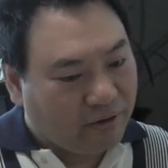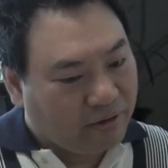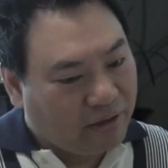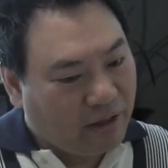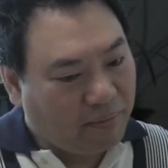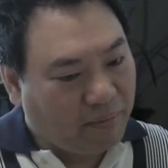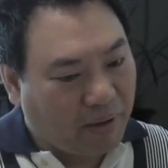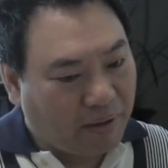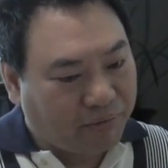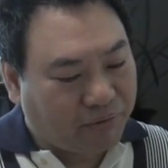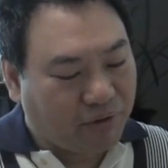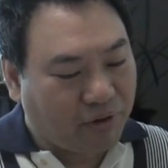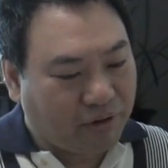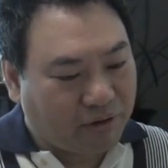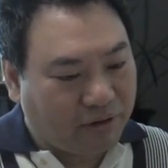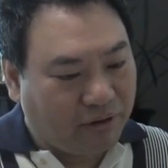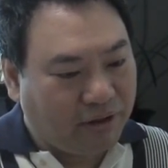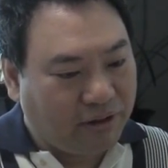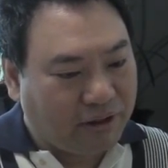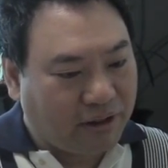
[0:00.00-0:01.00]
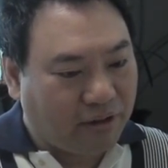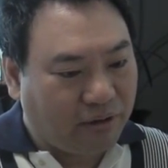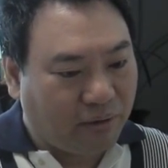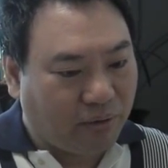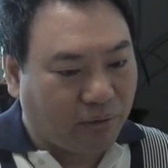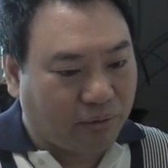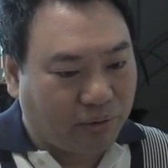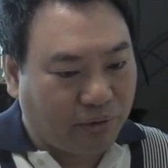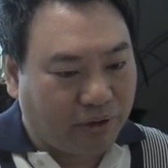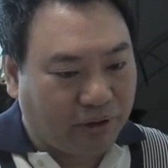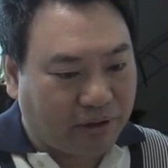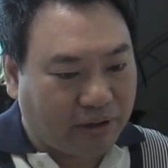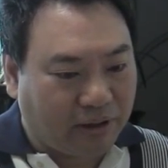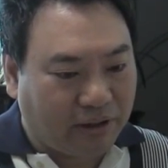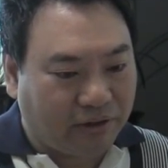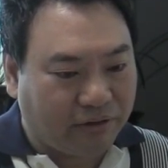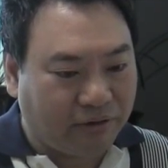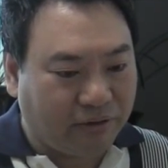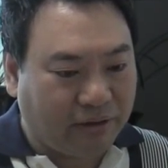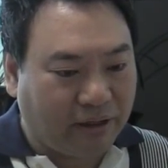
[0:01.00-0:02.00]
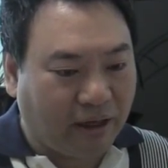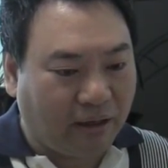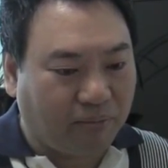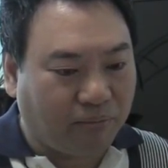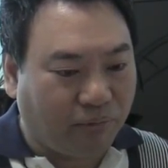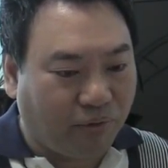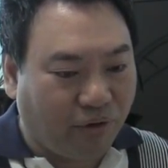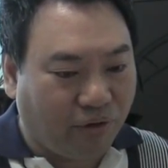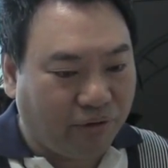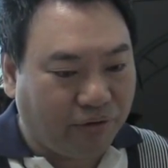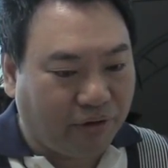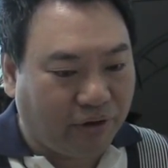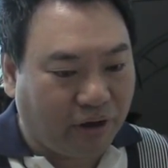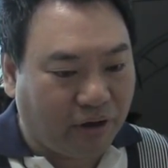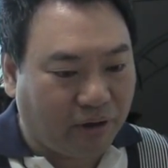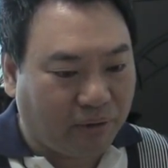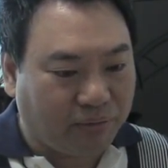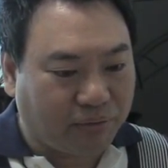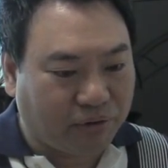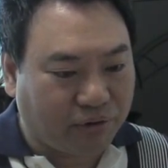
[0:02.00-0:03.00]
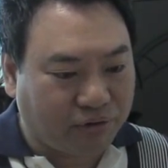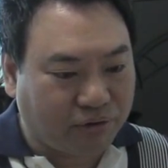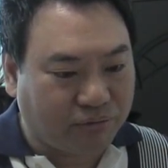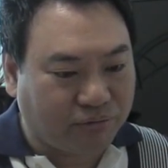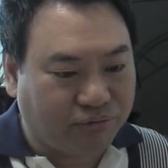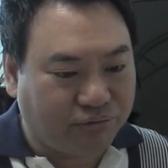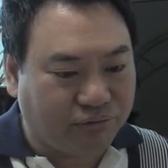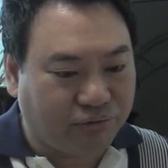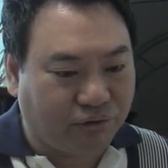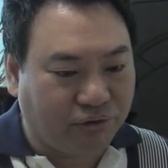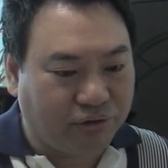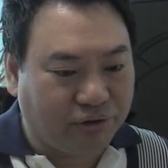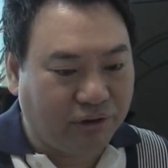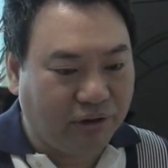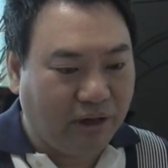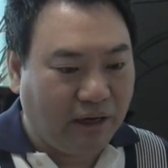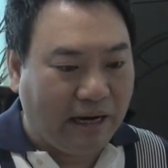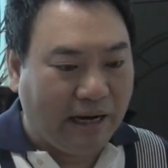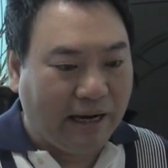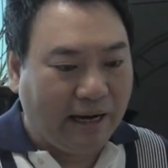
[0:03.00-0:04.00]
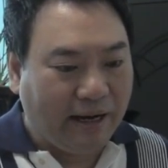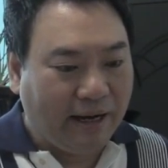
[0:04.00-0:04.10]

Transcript: 내 마음속에 끊이지 않는 고통이 있다는 것은 내가 무언가로부터 좀 구원을